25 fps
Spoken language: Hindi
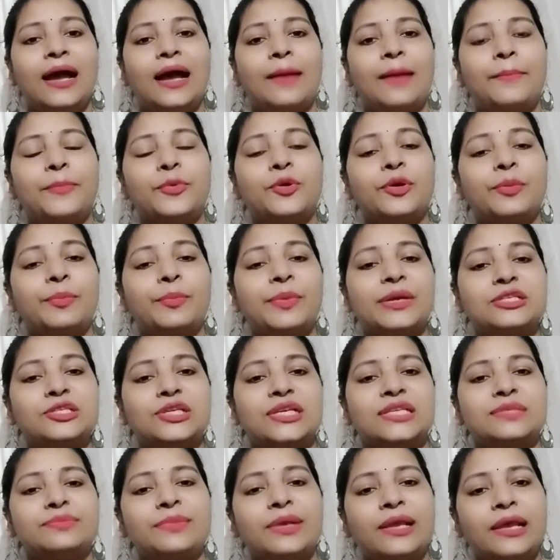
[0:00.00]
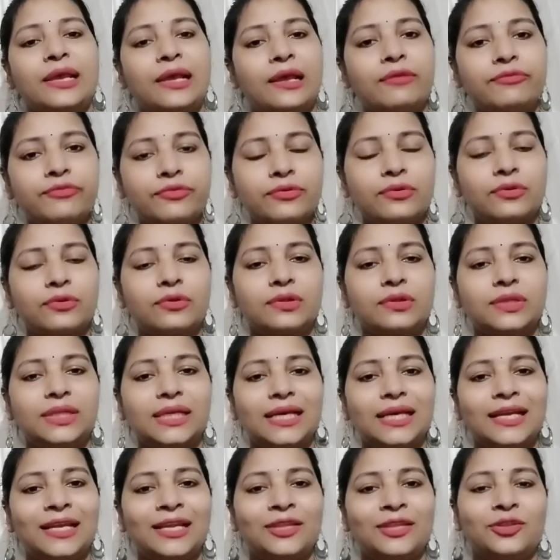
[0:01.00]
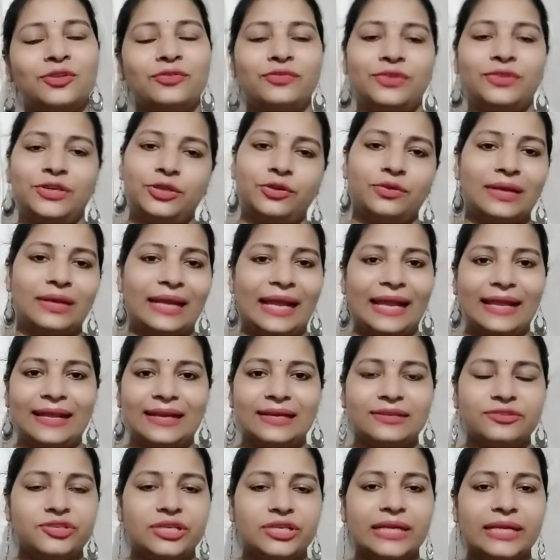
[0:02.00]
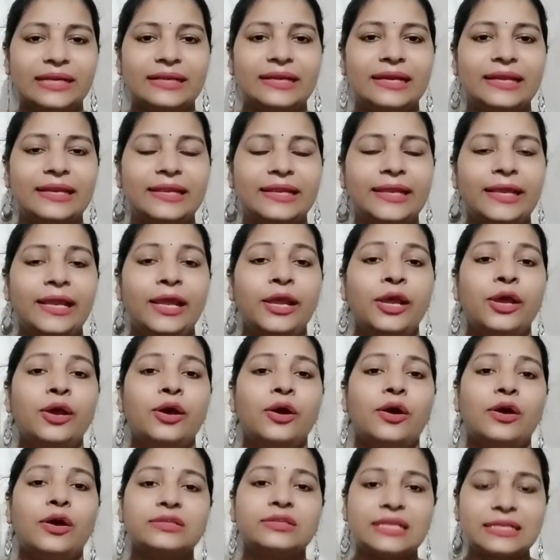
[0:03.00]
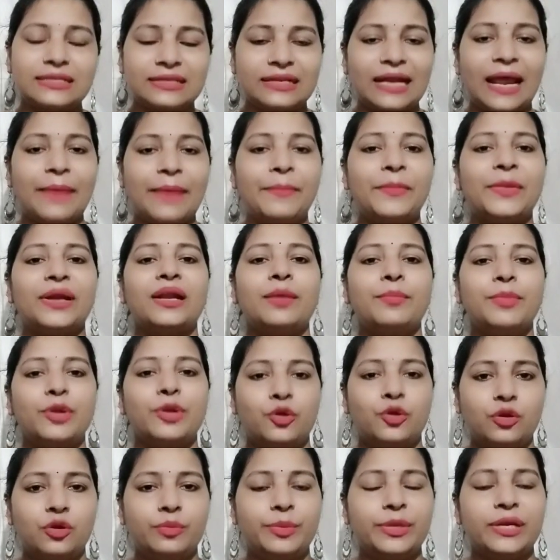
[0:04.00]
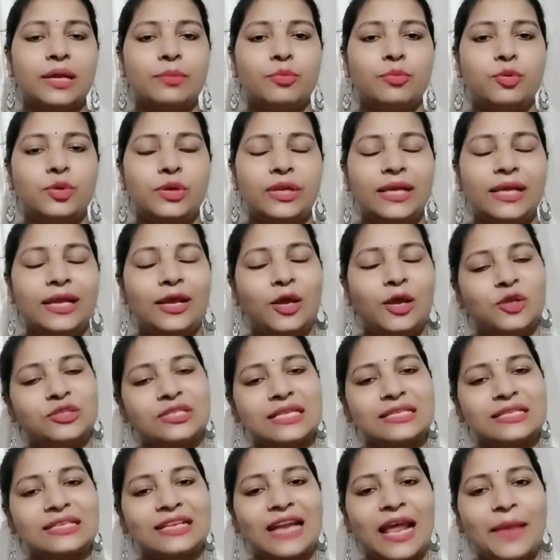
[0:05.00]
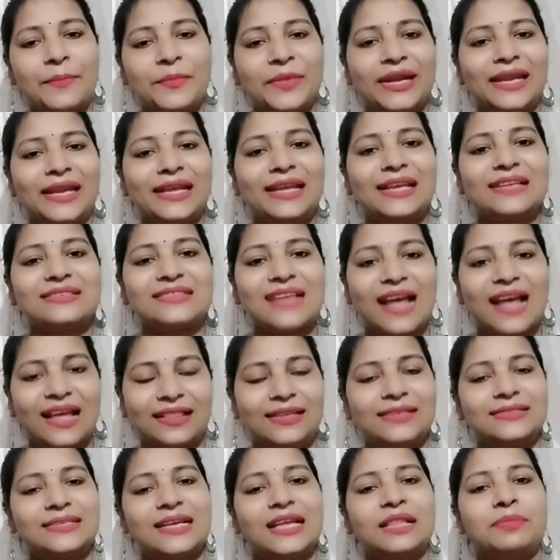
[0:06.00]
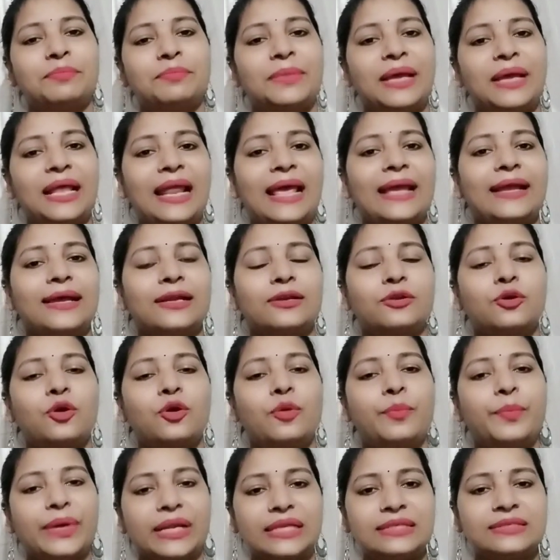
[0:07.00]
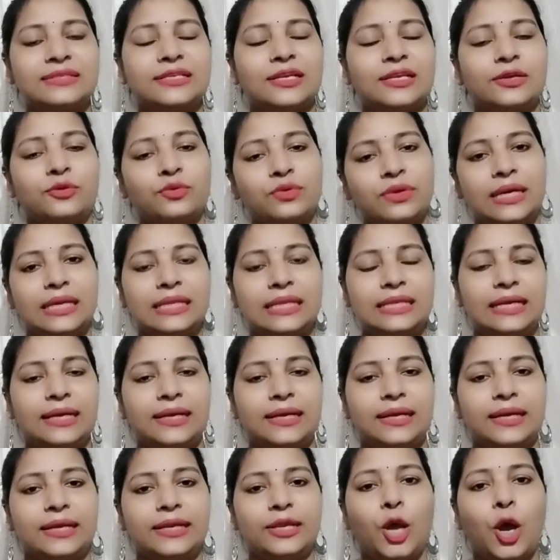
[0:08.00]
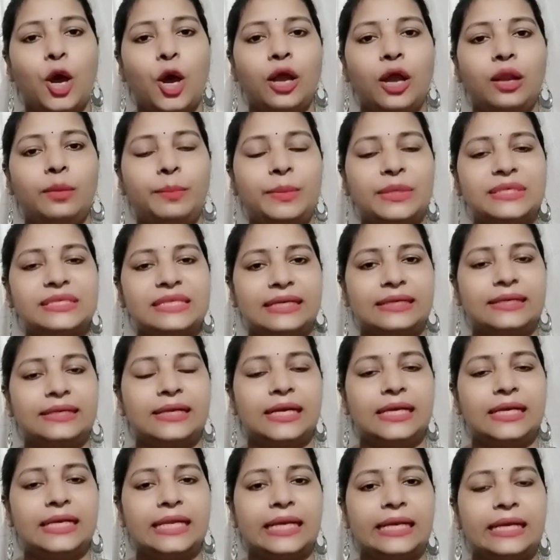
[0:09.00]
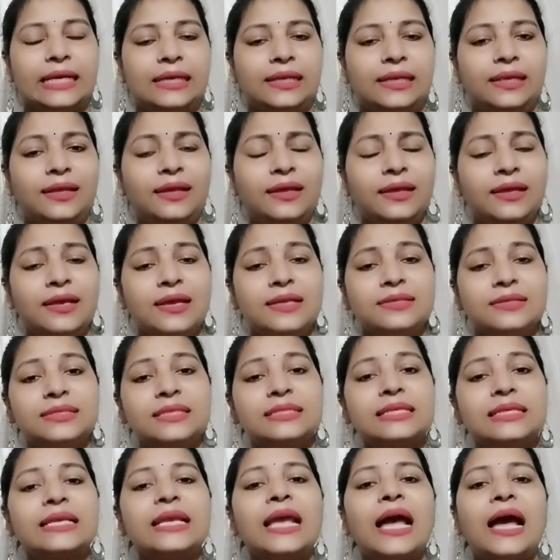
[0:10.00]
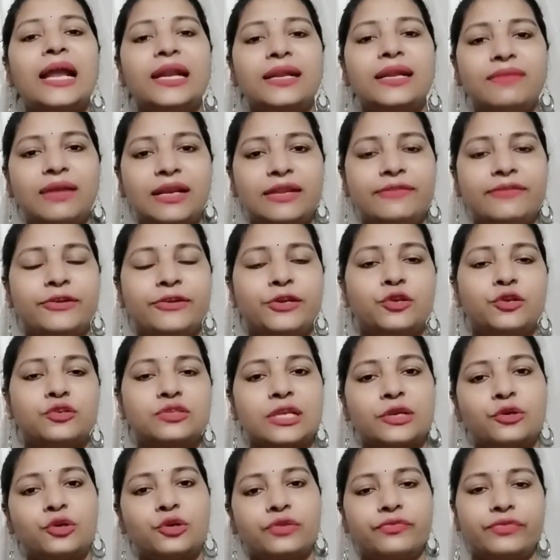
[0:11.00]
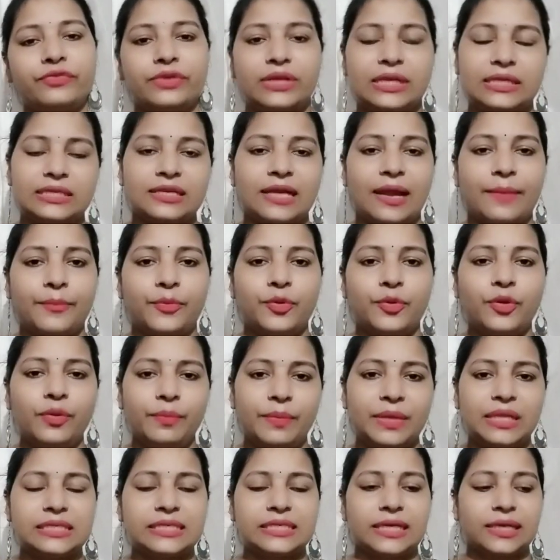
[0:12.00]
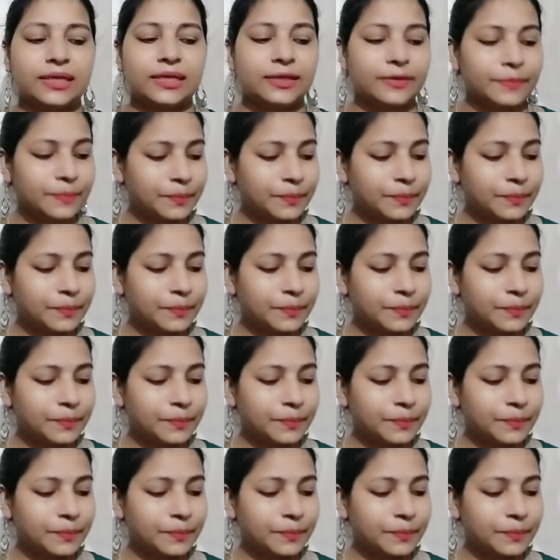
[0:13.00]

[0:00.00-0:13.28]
आपको परचेज़ में हेल्पफुल होता है तो वीडियो को लाइक एंड शेयर करिए और सब्सक्राइब करना बिल्कुल भी ना भूलिए और सब्सक्राइब करने के साथ ही साथ बेल आइकन को प्रेस जरूर कर दिया करिए ऑल पे सेट कर लिया करिए जिससे कि आने वाली वीडियोस की नोटिफिकेशन आपको मिल जाए